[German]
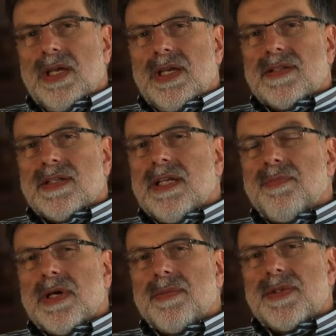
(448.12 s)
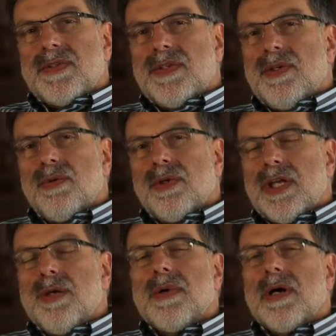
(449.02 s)
Es geht bei Beziehung
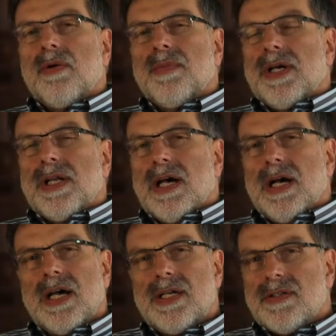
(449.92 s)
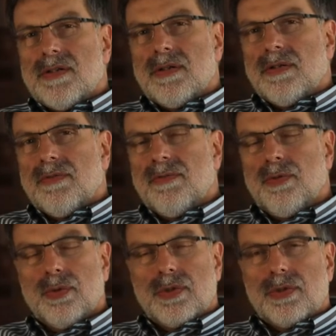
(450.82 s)
immer um eine heiße
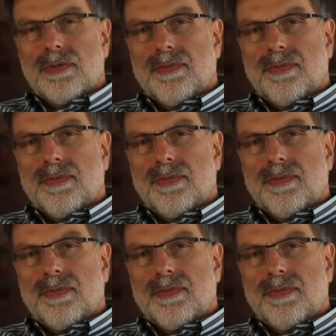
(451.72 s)
Wut.